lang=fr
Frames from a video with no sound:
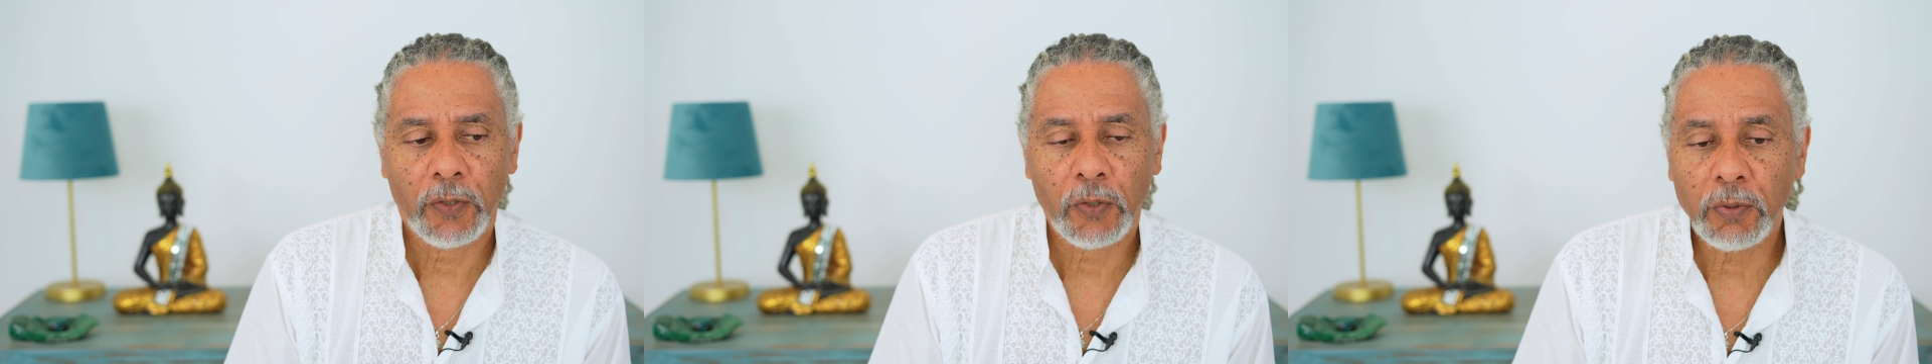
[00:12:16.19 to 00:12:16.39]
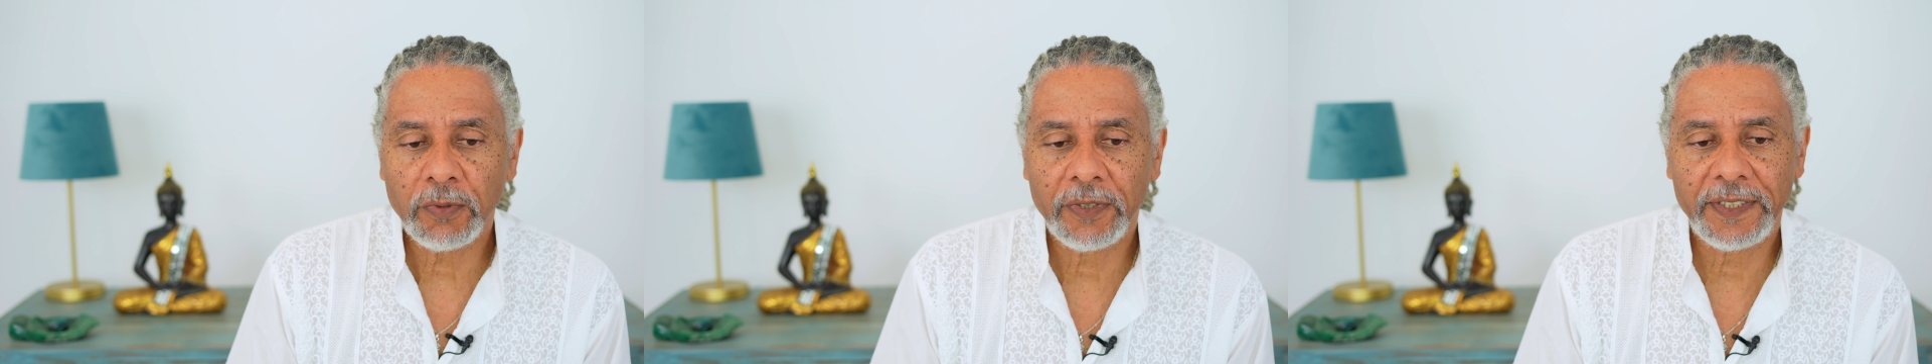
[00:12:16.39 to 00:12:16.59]

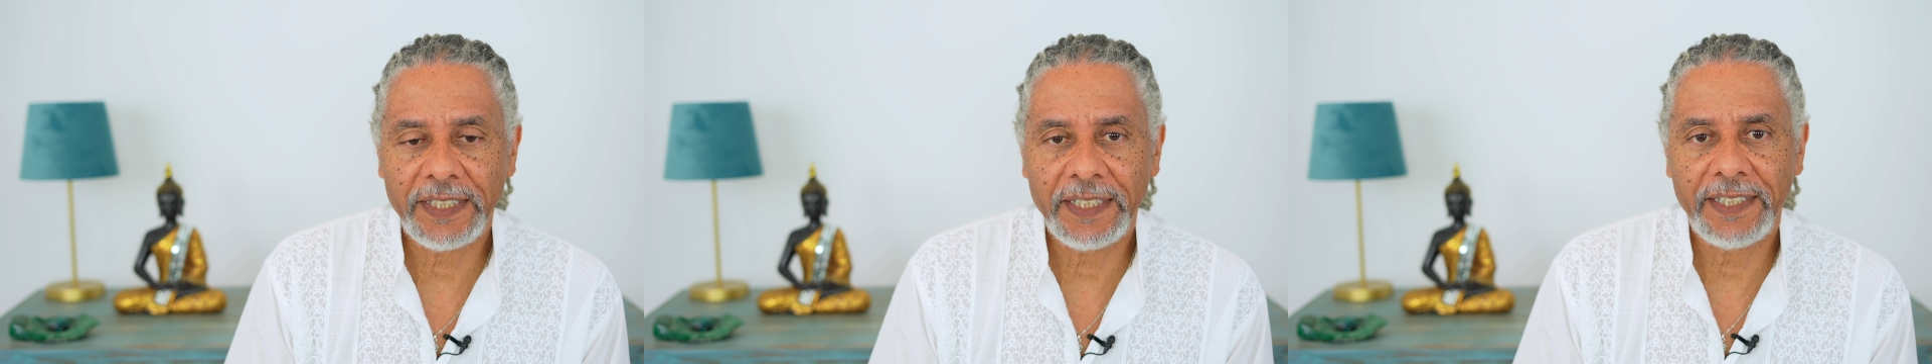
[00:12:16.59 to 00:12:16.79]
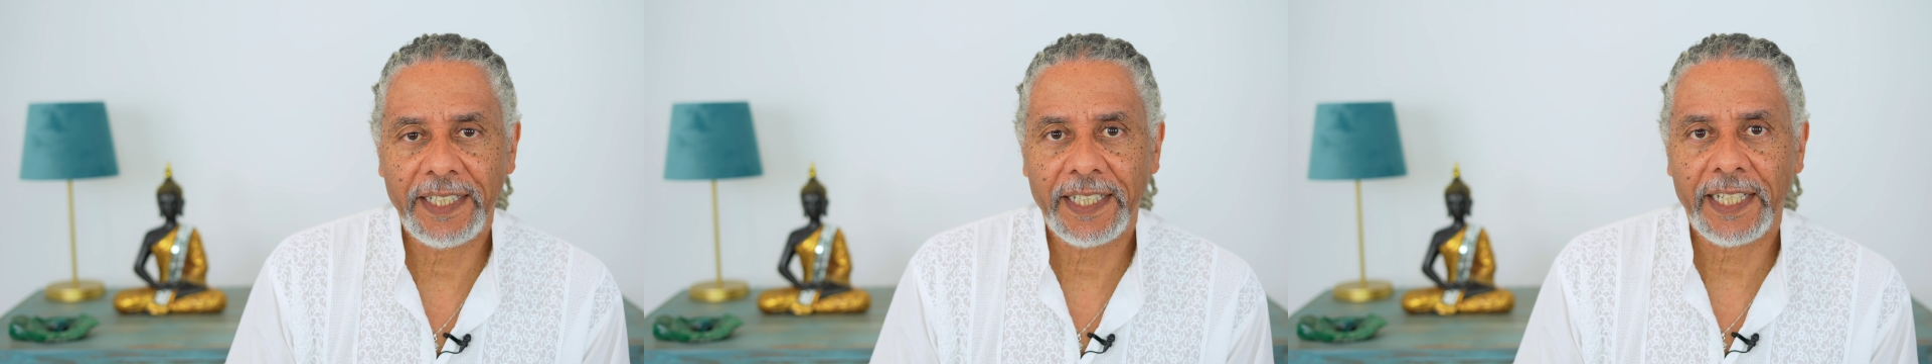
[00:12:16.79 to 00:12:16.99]

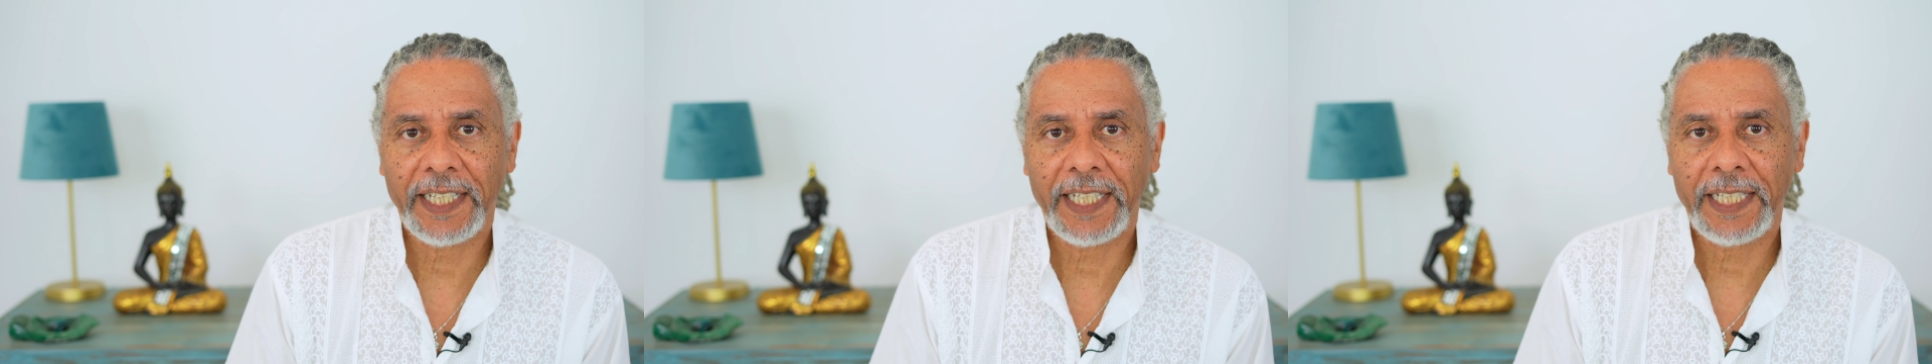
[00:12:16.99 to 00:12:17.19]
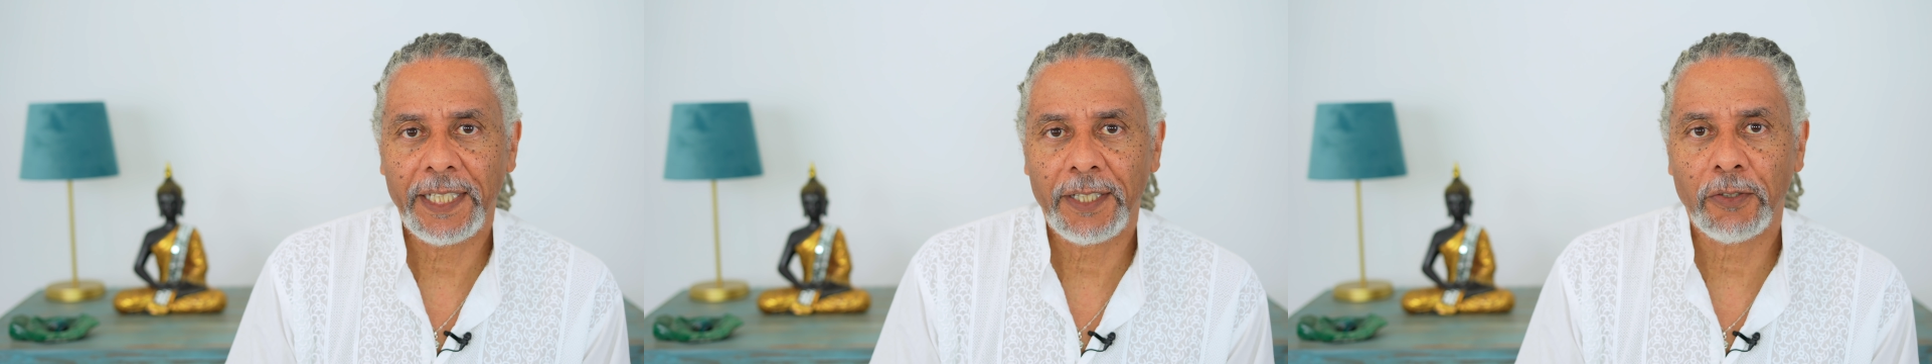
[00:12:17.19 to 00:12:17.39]

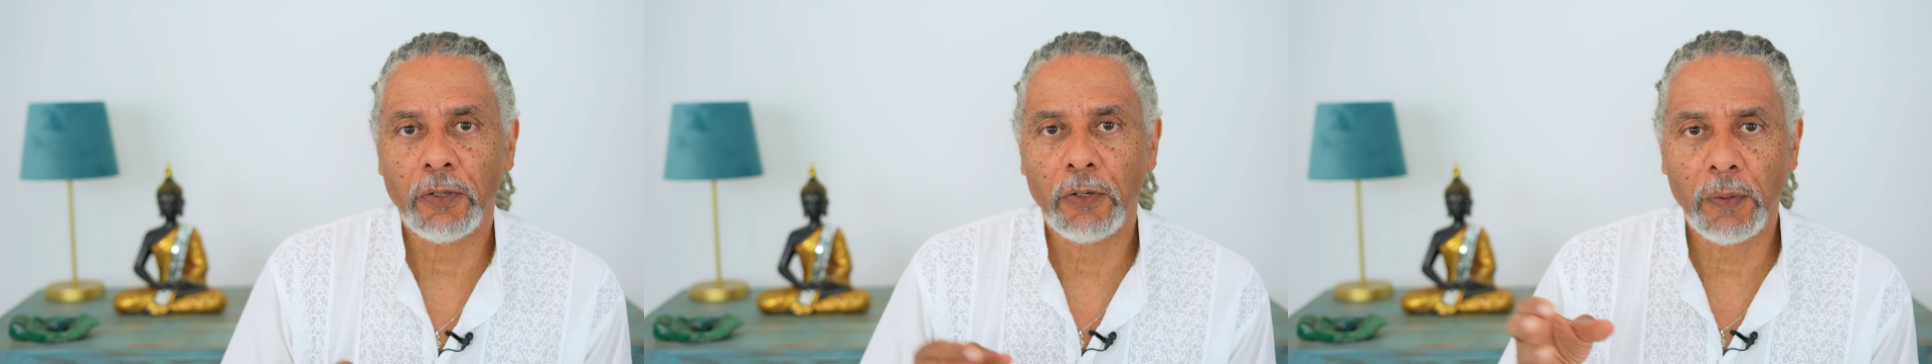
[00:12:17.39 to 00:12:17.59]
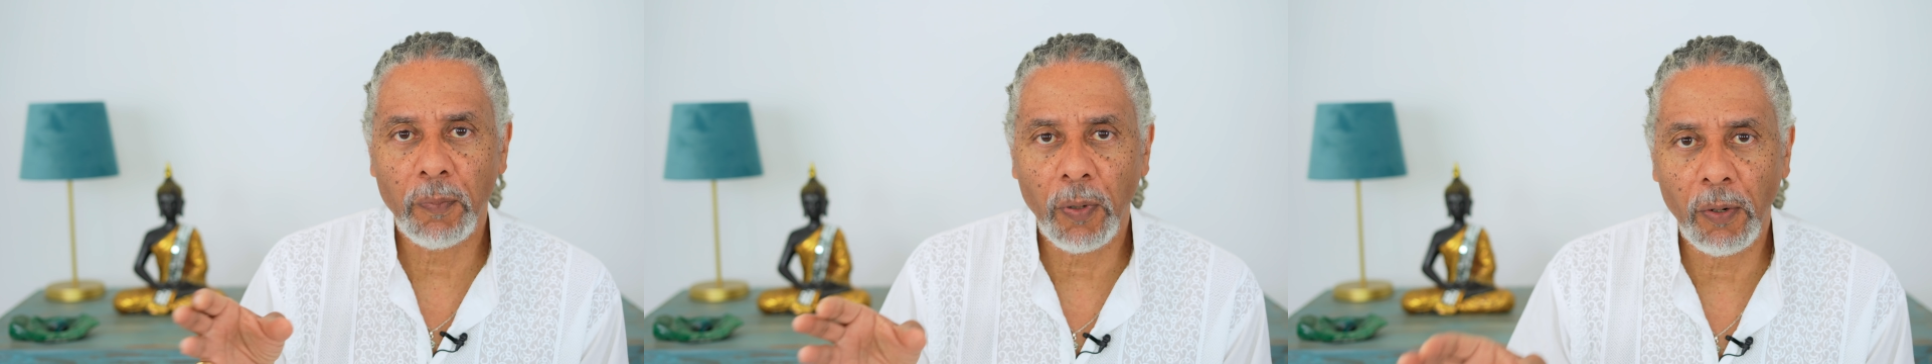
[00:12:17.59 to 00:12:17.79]
considérer
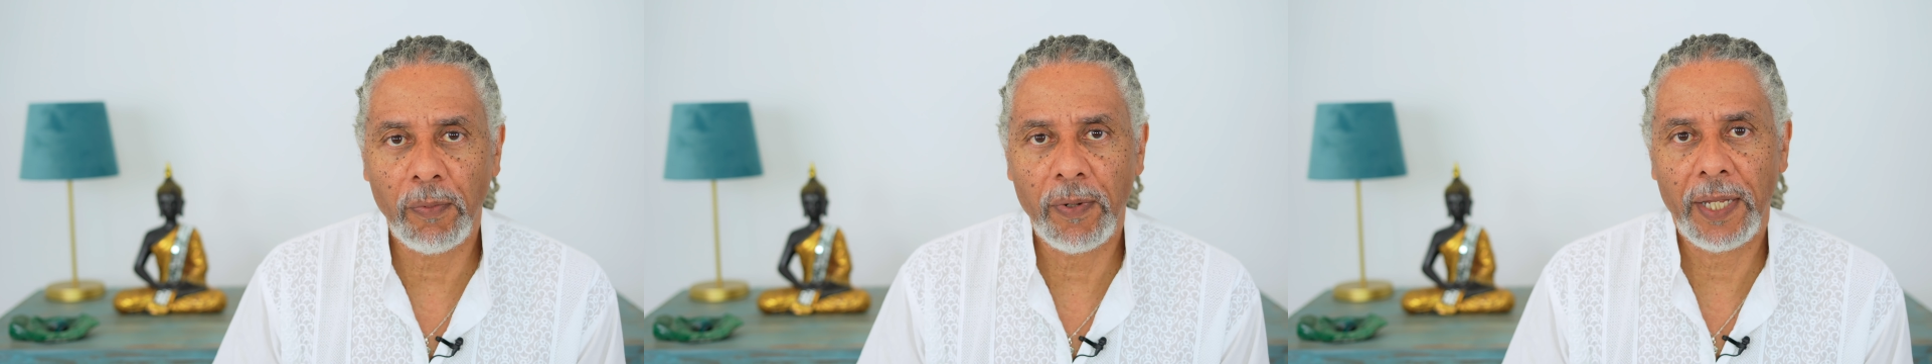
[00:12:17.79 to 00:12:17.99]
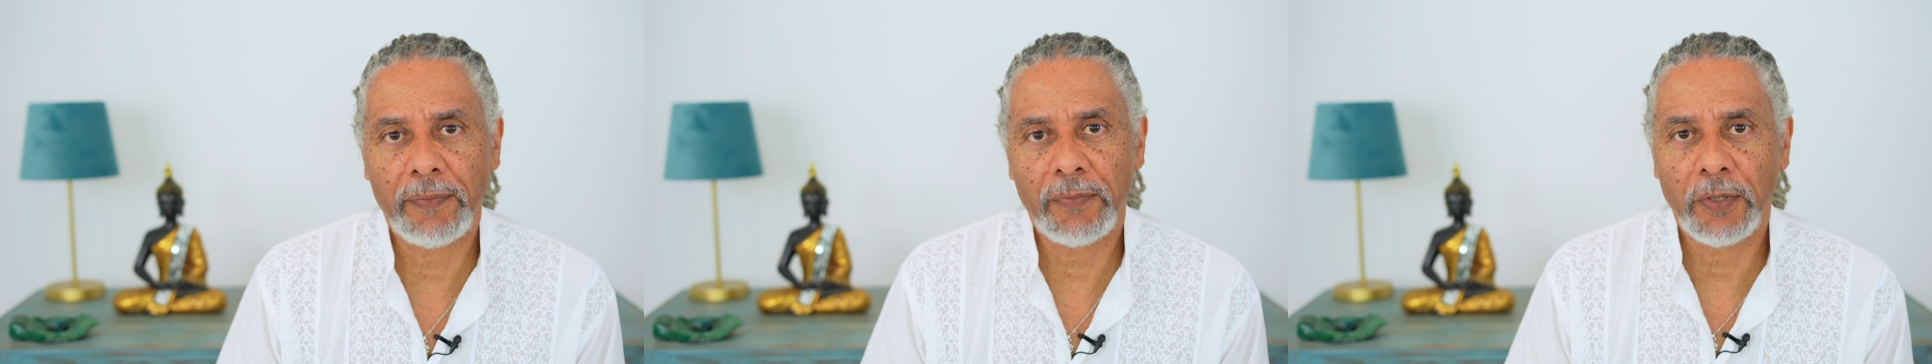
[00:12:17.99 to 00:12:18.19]
que le
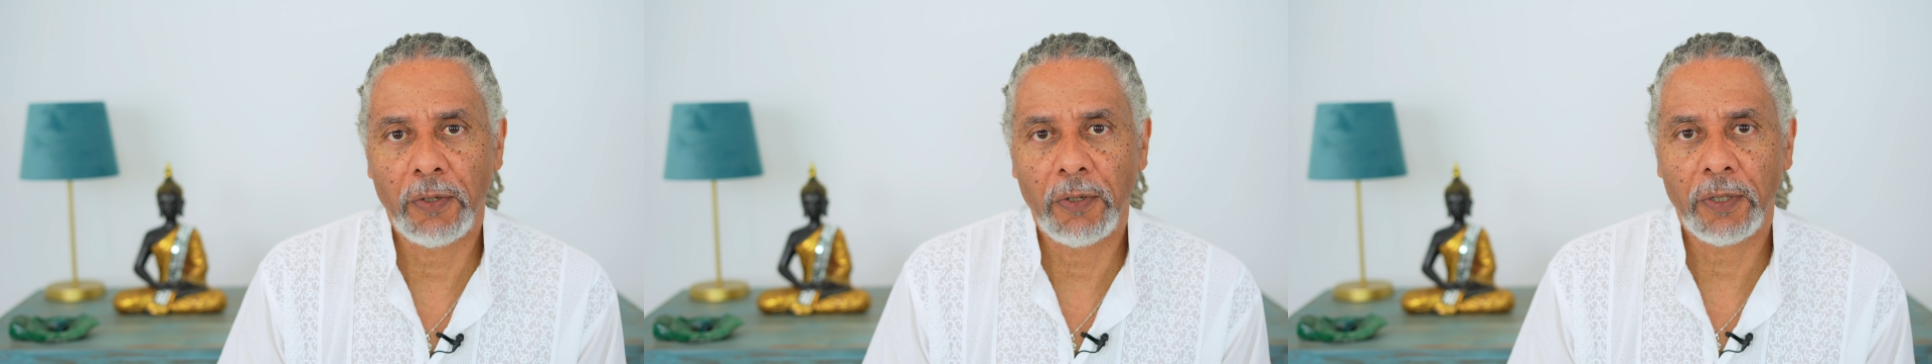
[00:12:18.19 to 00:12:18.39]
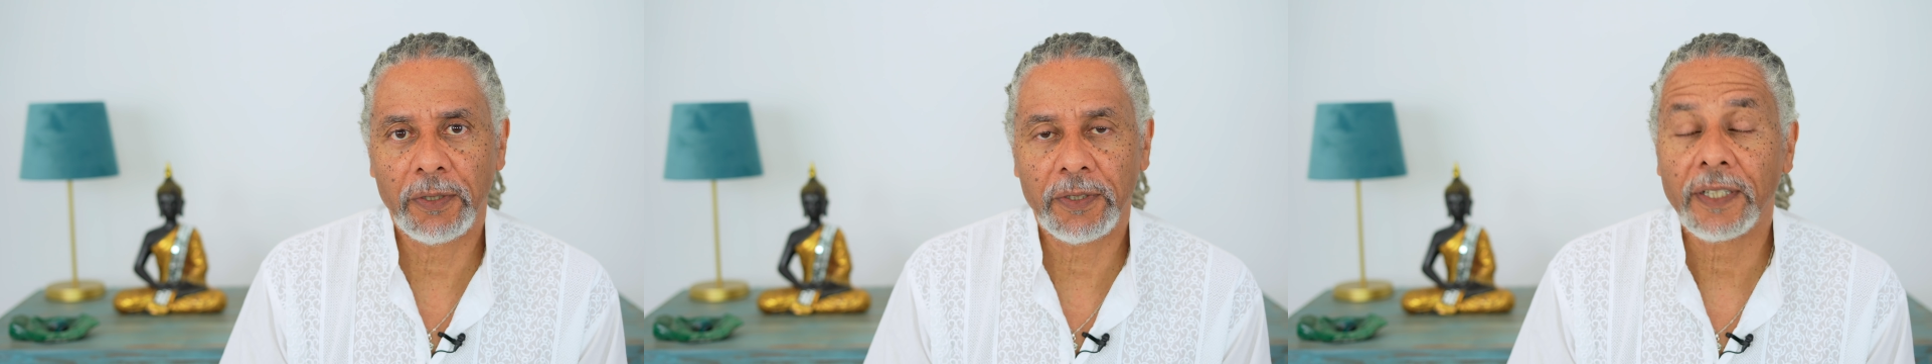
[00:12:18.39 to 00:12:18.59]
problème de
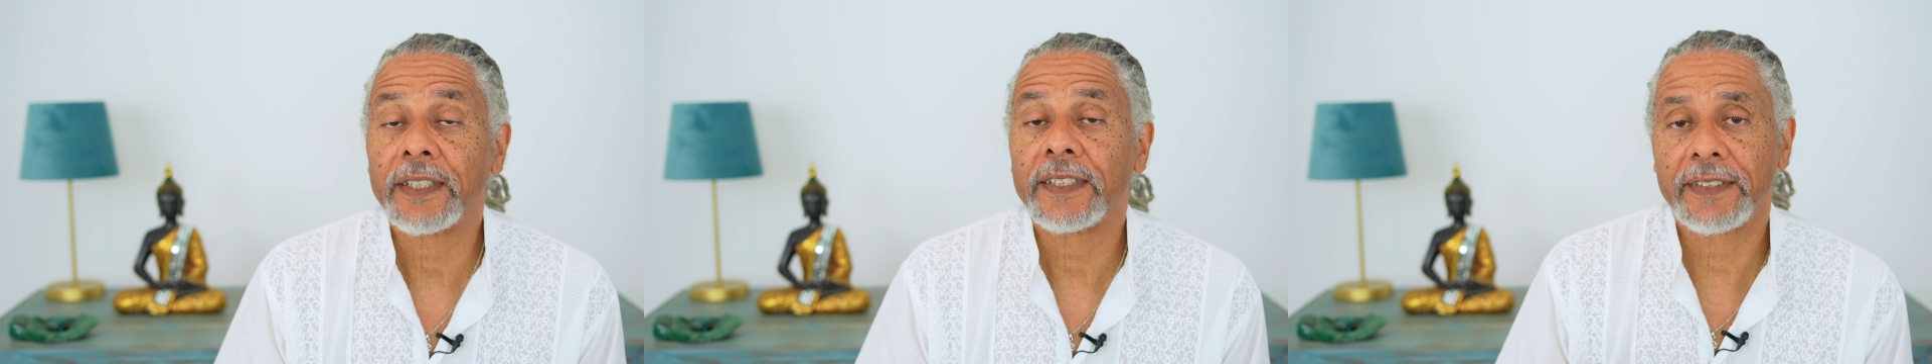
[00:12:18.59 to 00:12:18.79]
l'autre,